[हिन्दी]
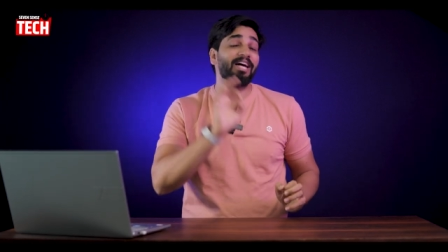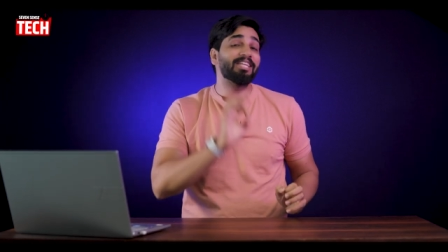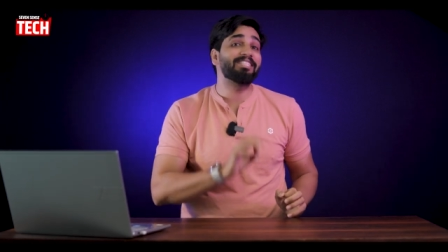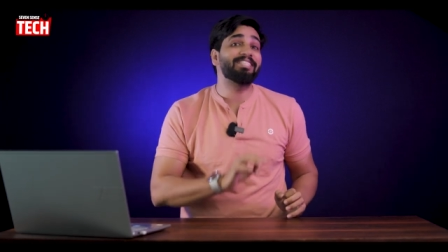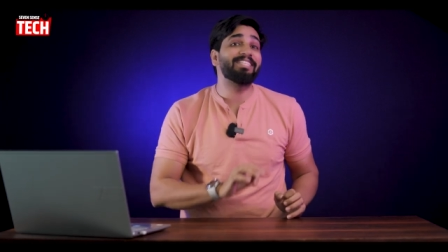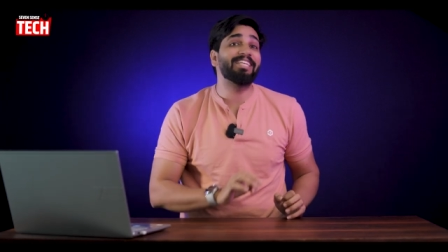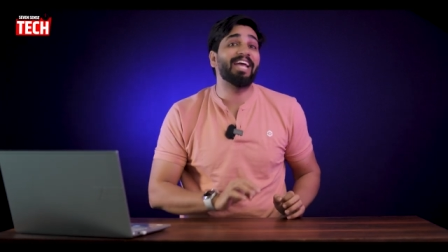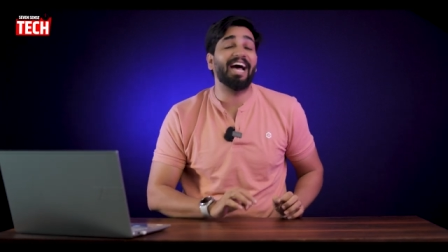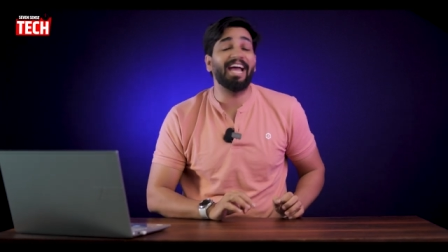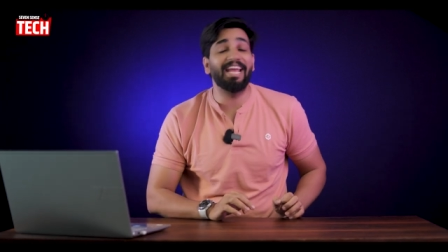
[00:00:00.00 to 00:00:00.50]
आज
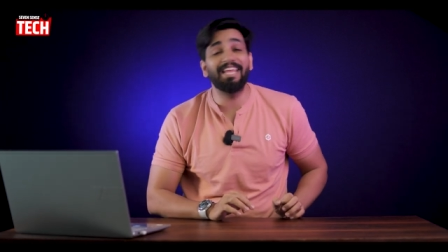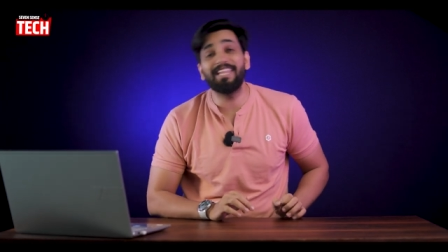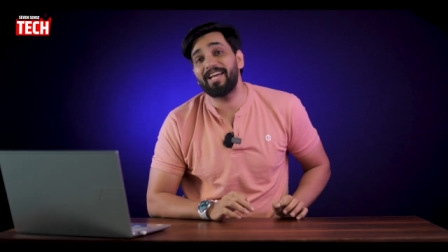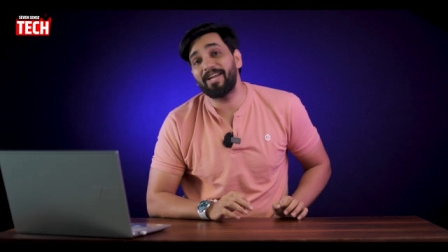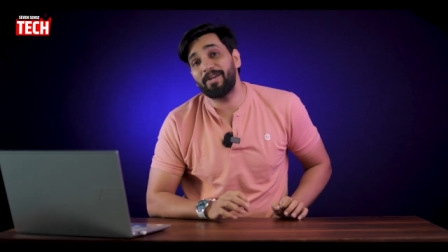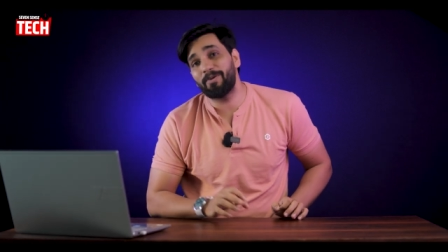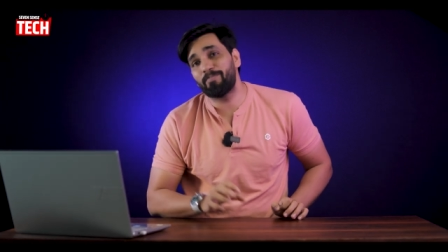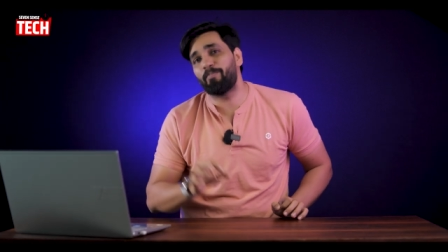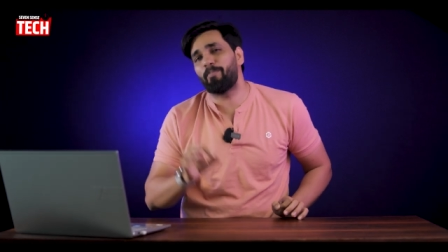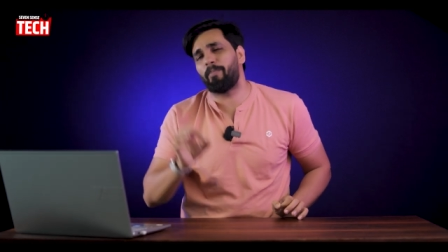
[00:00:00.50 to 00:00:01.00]
की
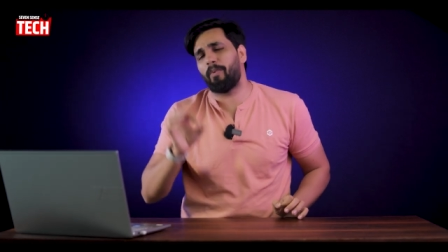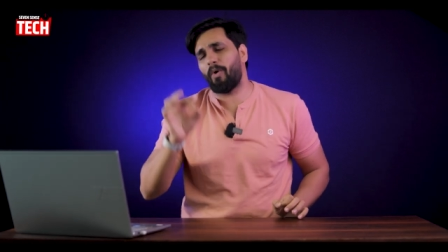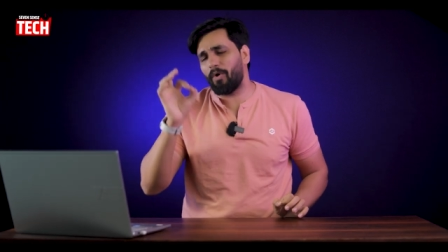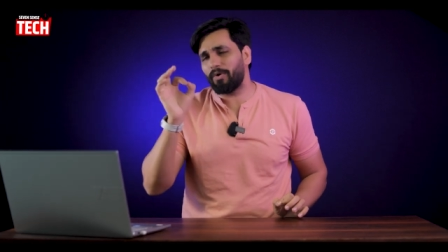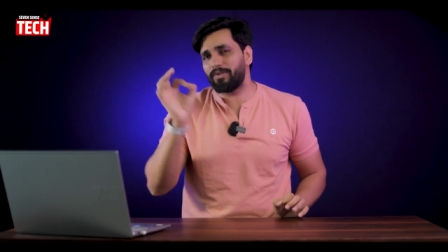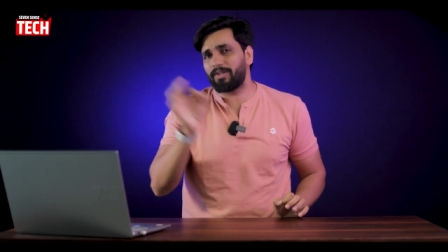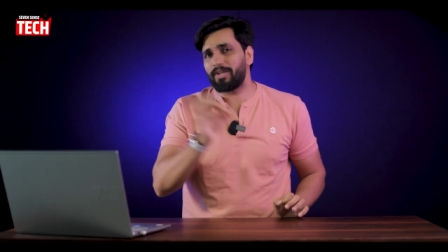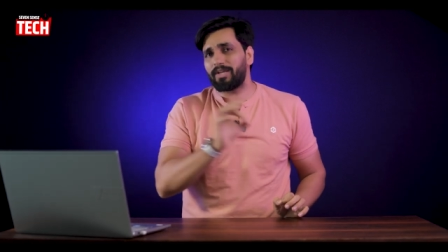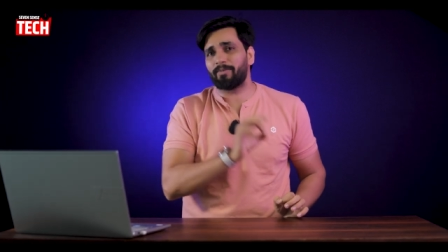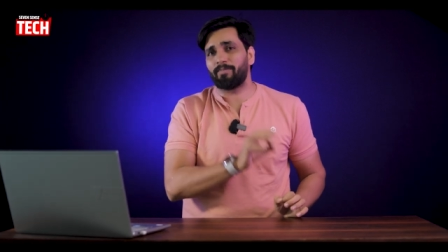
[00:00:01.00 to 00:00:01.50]
हाईलाइट
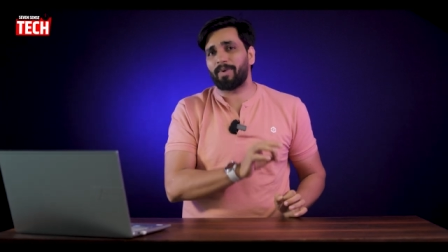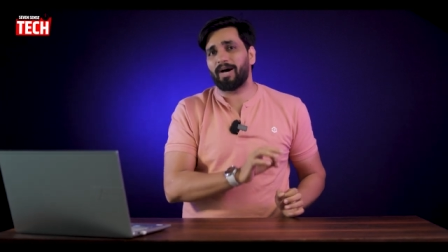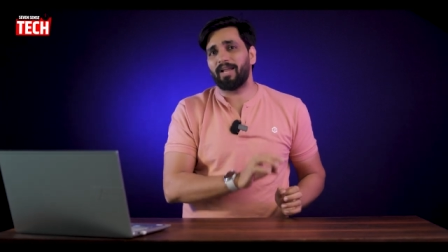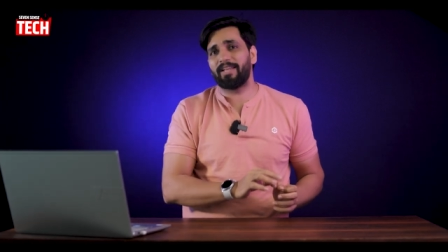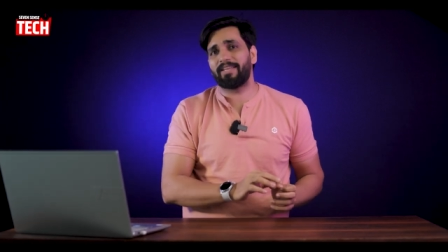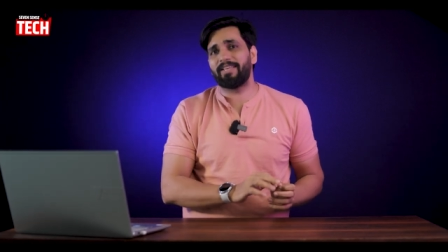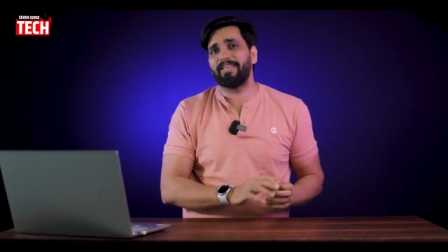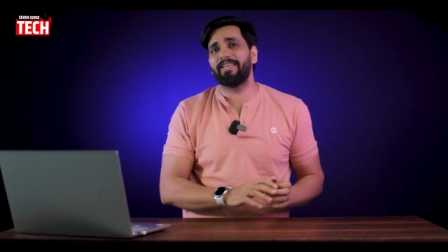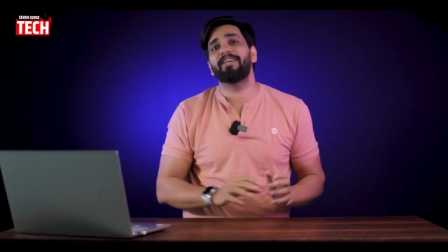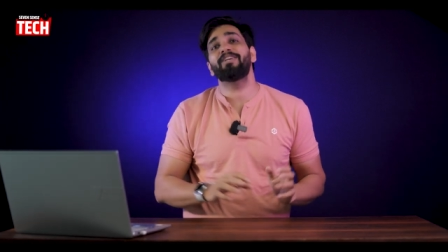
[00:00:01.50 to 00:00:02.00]
बहुत ही
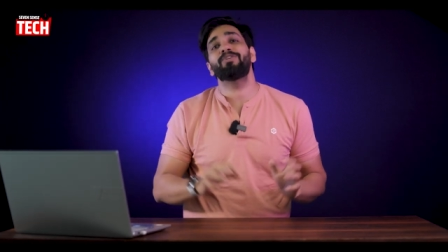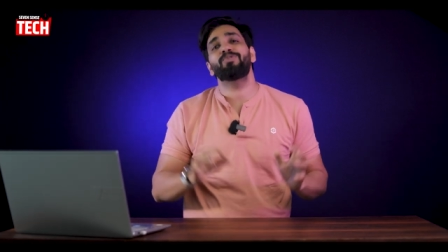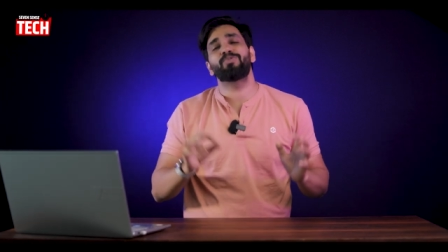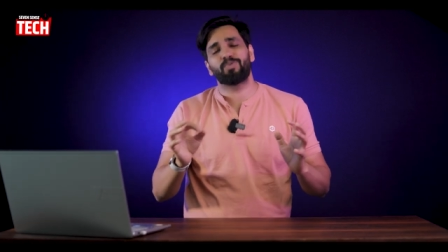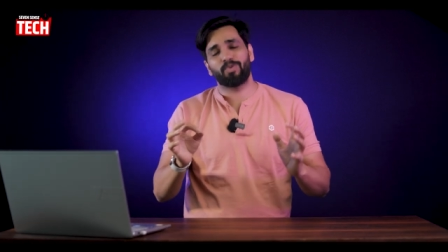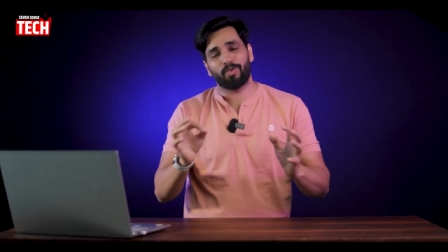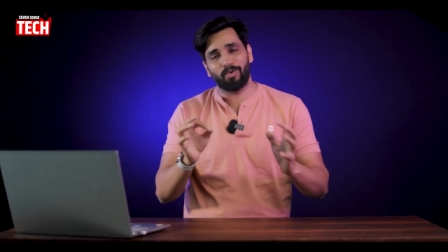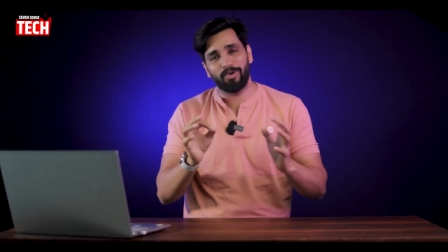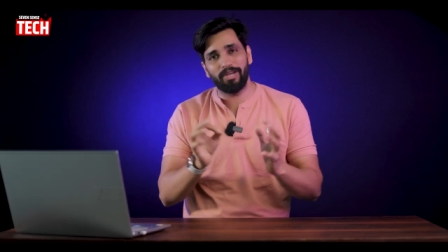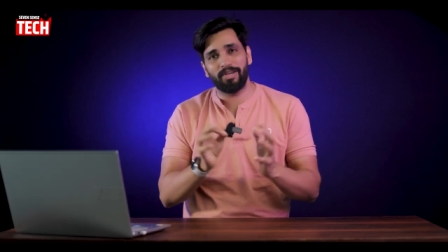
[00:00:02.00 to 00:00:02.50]
कमाल की है
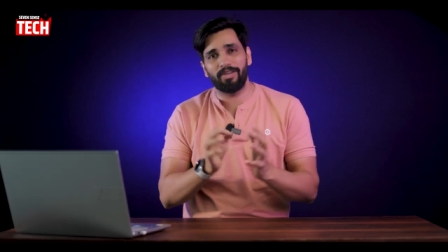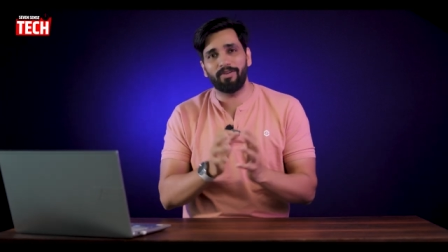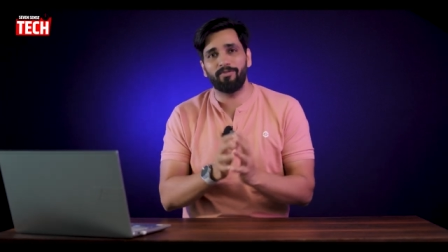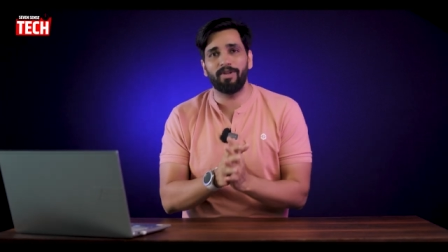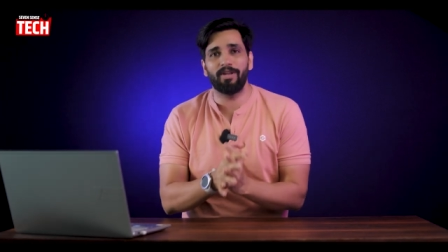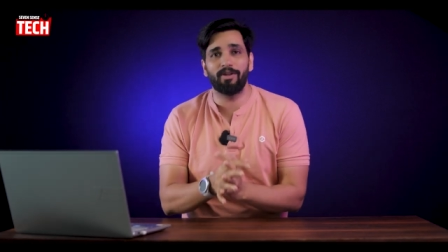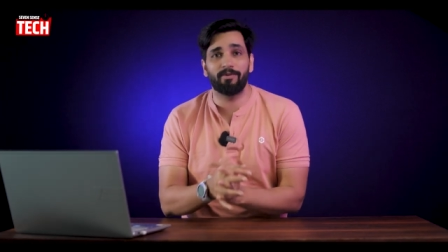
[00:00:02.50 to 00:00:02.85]
सोनी टीवी